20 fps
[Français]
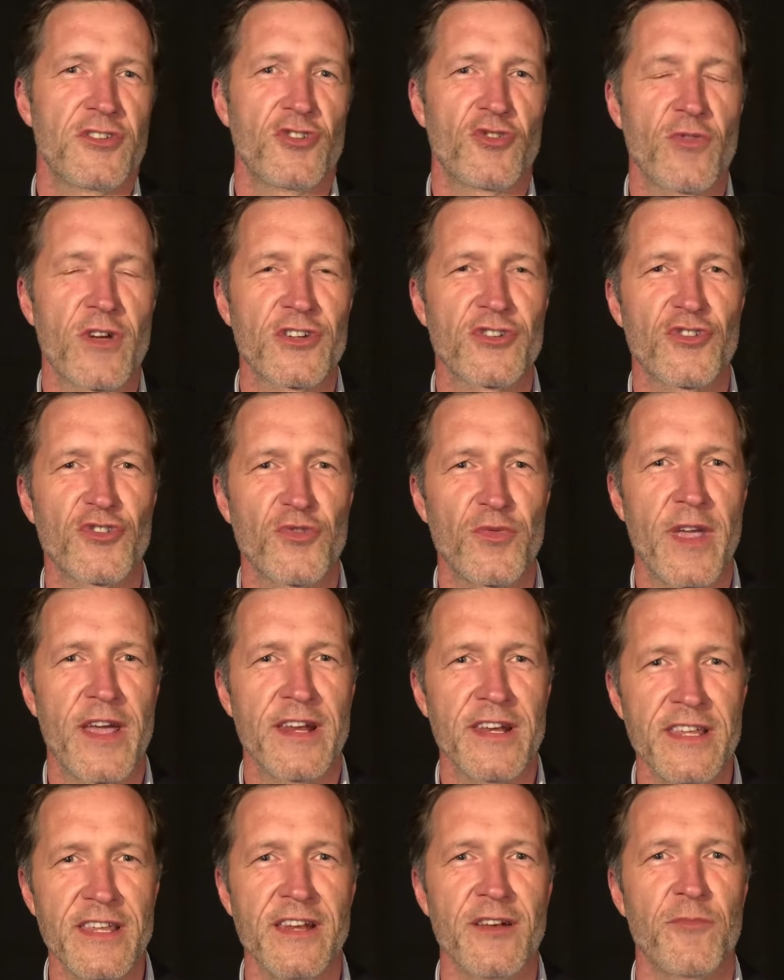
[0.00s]
Ce soir, je suis à
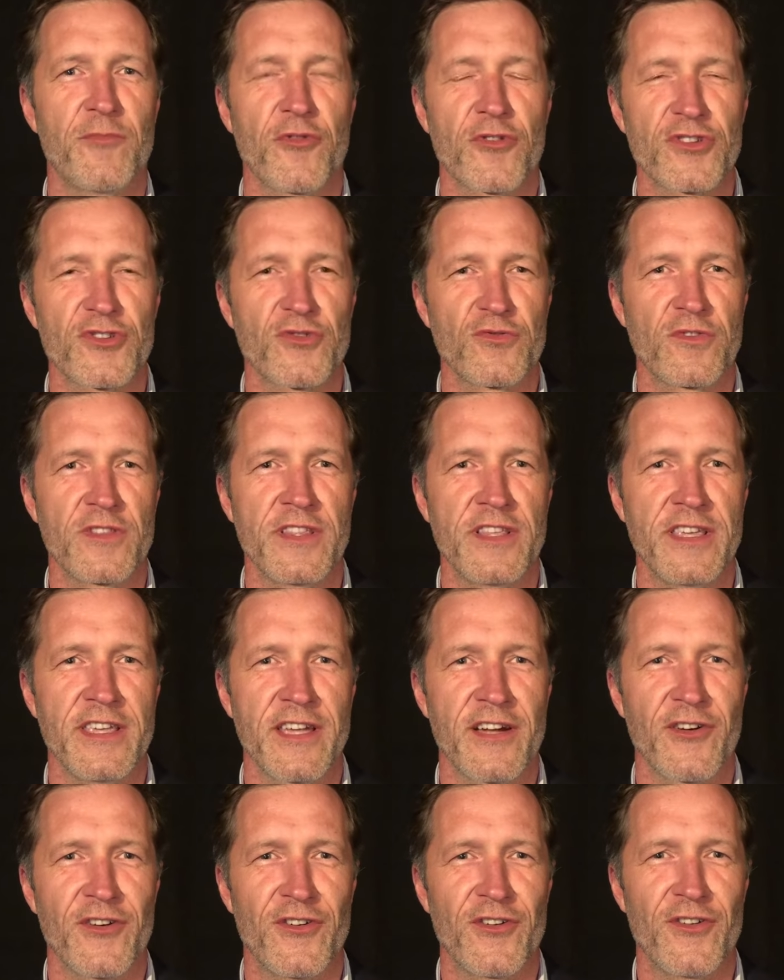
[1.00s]
Lille pour
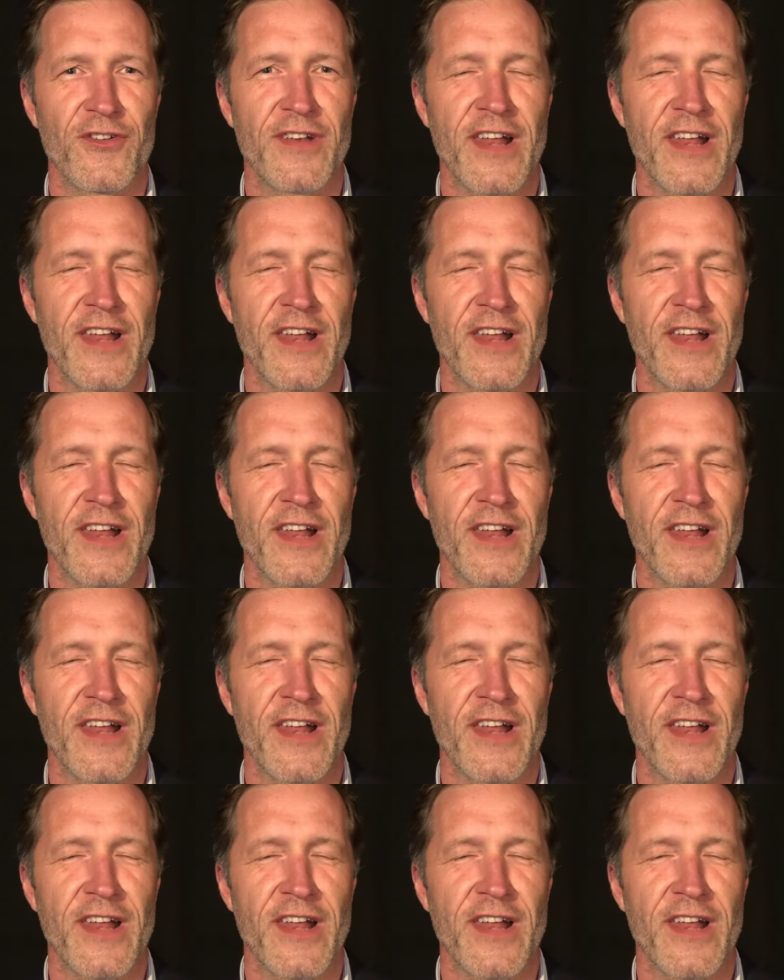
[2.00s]
soutenir euh,